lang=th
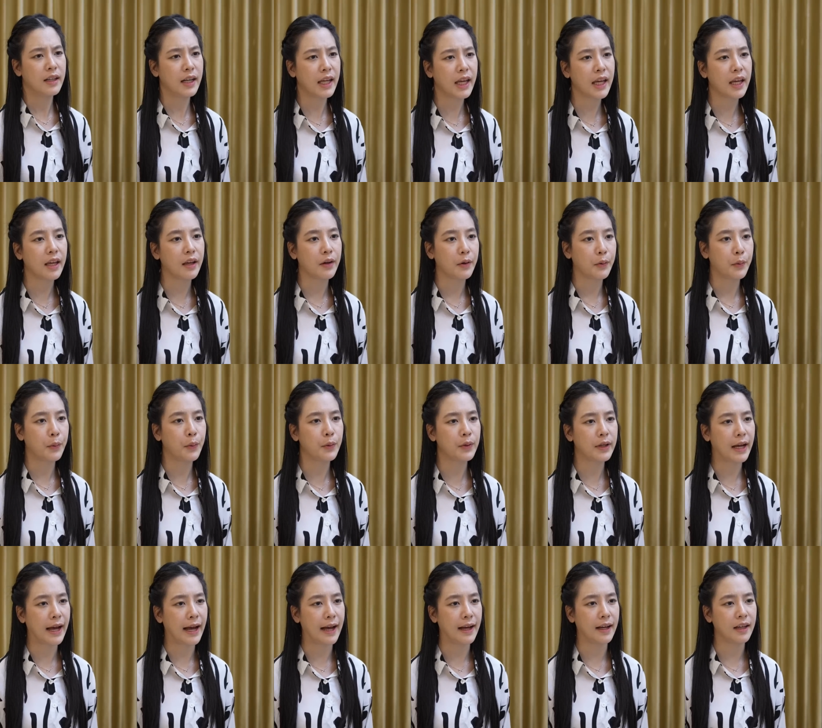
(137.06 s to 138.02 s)
นี่คุ
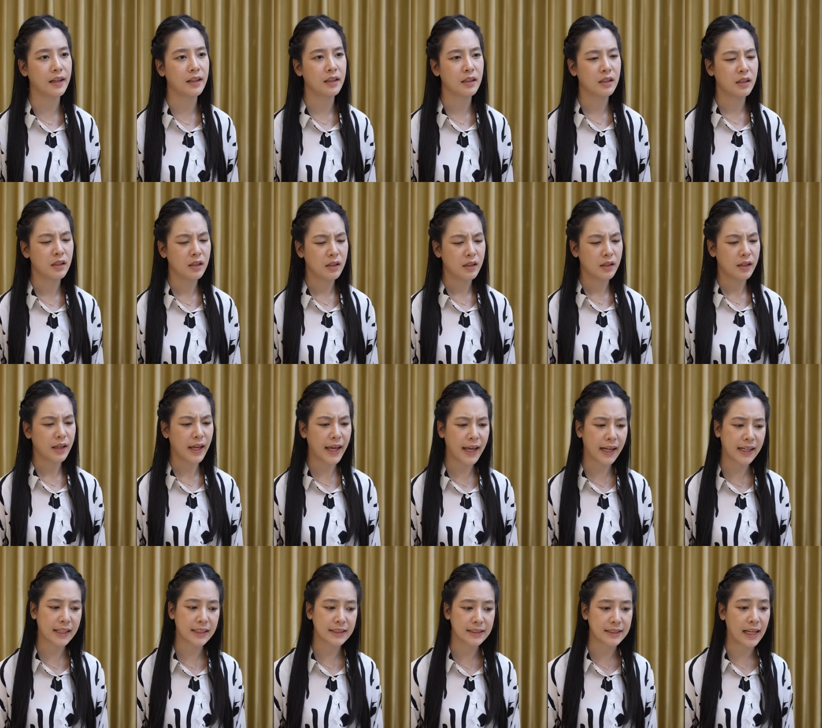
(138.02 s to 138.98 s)
ณคะ
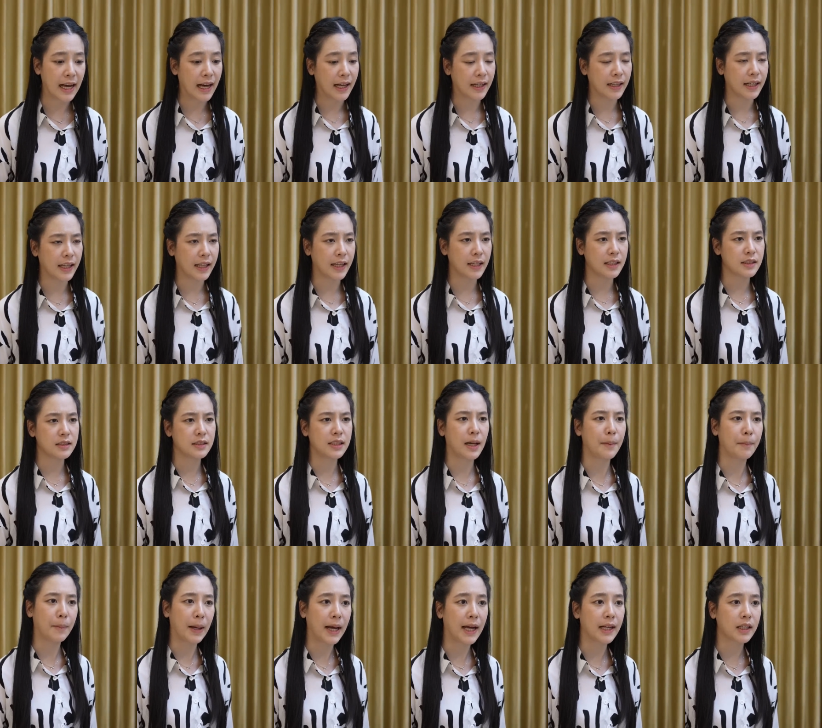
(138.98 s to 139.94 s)
เอกสารนี้
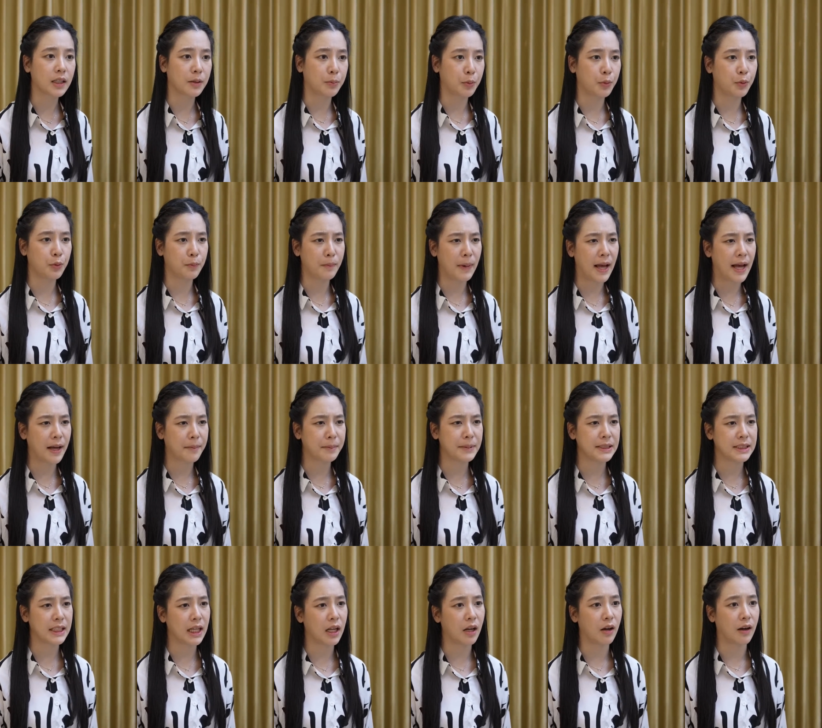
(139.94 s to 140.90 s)
สำคัญกับคุณมาก
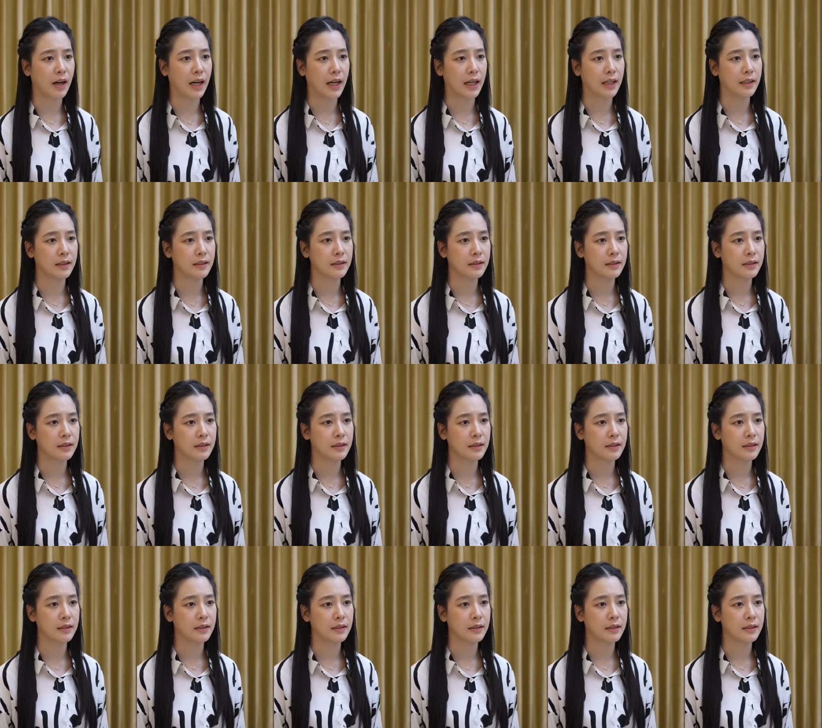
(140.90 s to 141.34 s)
ไม่ใช่เหรอคะ